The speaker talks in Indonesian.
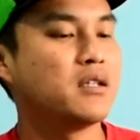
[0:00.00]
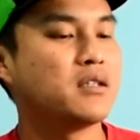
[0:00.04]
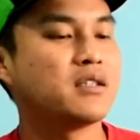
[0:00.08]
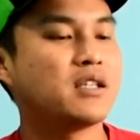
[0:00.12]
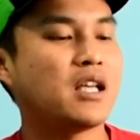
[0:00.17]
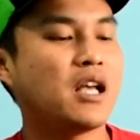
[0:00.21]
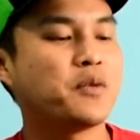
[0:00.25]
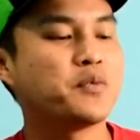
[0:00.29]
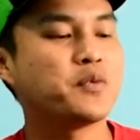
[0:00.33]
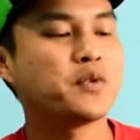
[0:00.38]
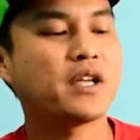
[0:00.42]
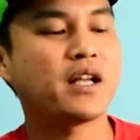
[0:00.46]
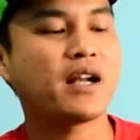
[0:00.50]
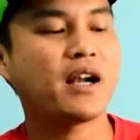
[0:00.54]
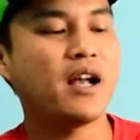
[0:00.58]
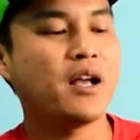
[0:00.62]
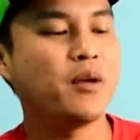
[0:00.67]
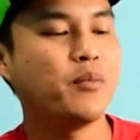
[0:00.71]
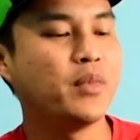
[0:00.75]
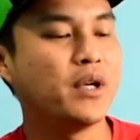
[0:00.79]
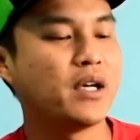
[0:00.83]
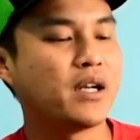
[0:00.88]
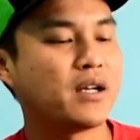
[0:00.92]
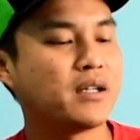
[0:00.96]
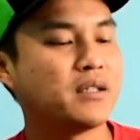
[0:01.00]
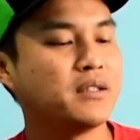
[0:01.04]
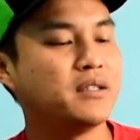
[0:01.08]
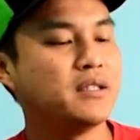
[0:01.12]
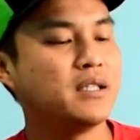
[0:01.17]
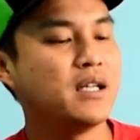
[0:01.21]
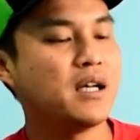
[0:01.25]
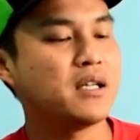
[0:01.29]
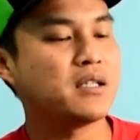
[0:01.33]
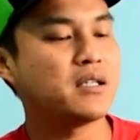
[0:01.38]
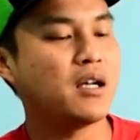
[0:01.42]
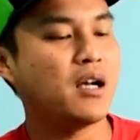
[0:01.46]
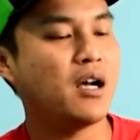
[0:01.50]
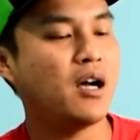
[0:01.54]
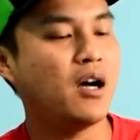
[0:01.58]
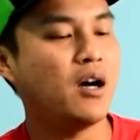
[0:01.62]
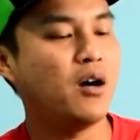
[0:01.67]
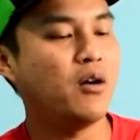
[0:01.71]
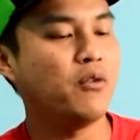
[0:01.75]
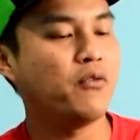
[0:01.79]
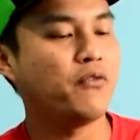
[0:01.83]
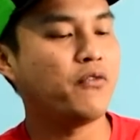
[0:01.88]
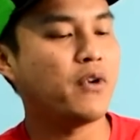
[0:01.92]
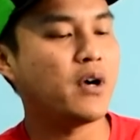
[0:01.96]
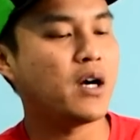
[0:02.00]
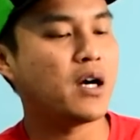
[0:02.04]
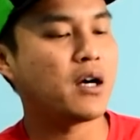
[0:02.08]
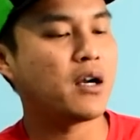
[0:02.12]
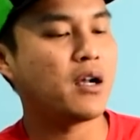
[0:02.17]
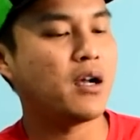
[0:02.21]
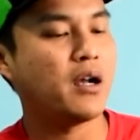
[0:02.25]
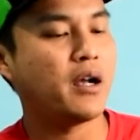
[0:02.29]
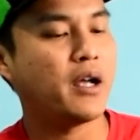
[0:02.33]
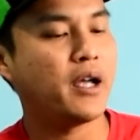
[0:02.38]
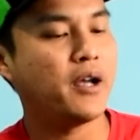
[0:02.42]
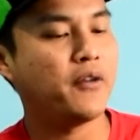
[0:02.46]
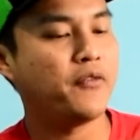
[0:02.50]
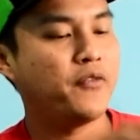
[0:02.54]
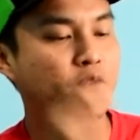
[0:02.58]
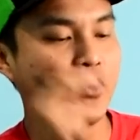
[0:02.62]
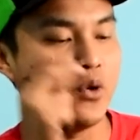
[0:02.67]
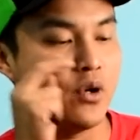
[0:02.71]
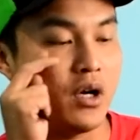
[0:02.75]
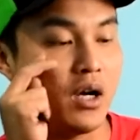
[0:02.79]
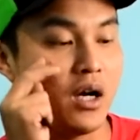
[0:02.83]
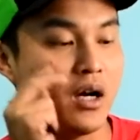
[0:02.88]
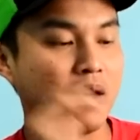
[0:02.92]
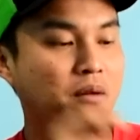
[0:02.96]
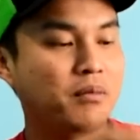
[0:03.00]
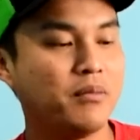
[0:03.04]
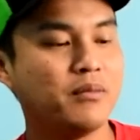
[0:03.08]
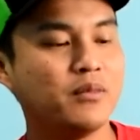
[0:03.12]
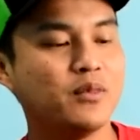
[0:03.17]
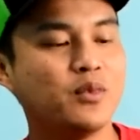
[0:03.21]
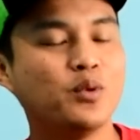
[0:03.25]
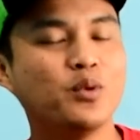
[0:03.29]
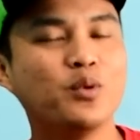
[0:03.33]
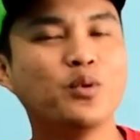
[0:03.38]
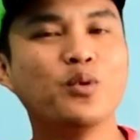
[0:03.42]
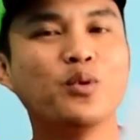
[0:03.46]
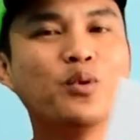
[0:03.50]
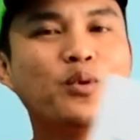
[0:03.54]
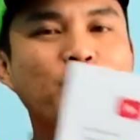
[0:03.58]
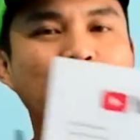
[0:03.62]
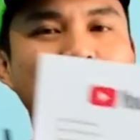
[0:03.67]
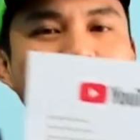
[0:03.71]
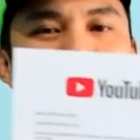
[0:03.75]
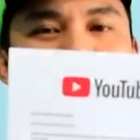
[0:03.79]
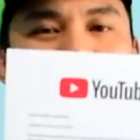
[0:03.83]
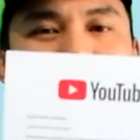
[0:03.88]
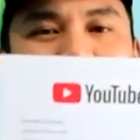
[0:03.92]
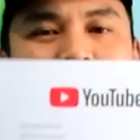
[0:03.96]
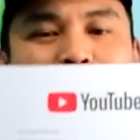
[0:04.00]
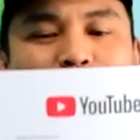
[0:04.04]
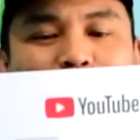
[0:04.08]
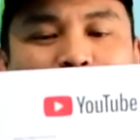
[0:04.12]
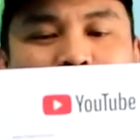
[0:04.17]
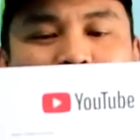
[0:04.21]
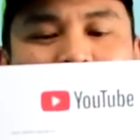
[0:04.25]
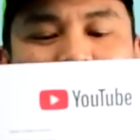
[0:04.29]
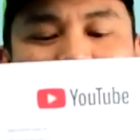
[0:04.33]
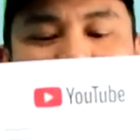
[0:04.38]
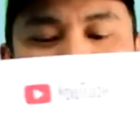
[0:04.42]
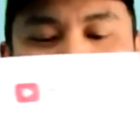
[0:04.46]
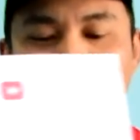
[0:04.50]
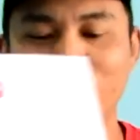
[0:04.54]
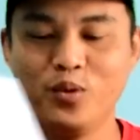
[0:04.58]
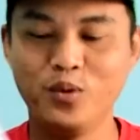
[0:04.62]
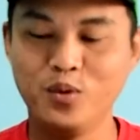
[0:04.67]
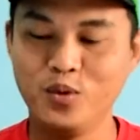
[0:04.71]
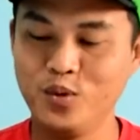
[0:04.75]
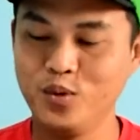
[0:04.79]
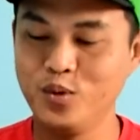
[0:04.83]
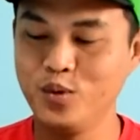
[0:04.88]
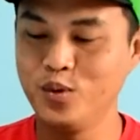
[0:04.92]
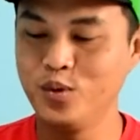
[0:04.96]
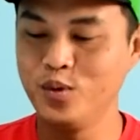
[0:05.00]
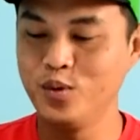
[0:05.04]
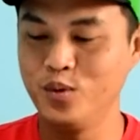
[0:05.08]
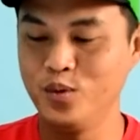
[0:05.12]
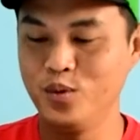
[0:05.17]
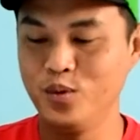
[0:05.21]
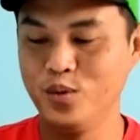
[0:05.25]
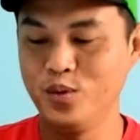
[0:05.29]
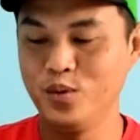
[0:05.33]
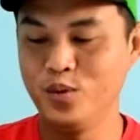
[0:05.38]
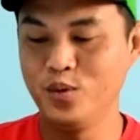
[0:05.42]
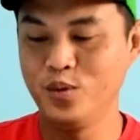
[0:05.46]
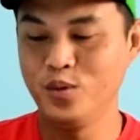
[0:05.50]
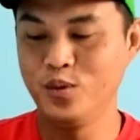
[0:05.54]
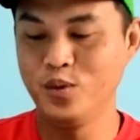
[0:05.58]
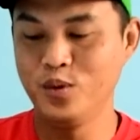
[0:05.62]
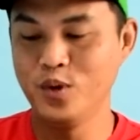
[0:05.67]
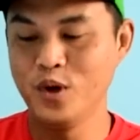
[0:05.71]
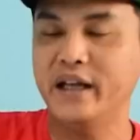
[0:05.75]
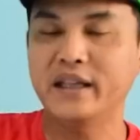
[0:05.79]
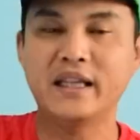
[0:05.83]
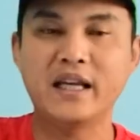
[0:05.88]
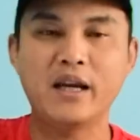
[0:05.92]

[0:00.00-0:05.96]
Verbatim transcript: subscriber, just how far have you come? Uh. Oke,